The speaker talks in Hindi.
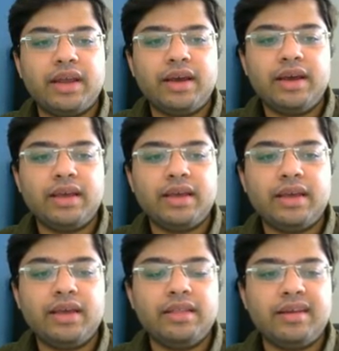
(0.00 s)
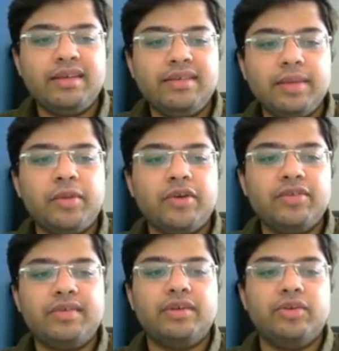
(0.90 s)
का एक थ्री स्टेप
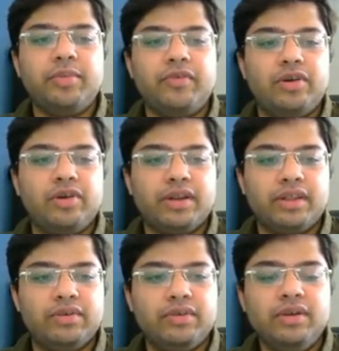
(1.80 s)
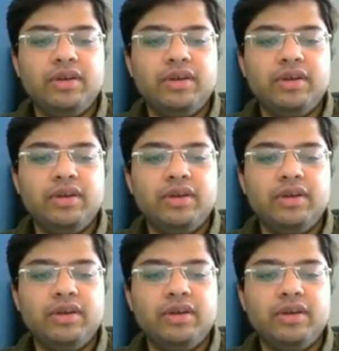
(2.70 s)
प्रोसेस है जो मैं फॉलो करता हूँ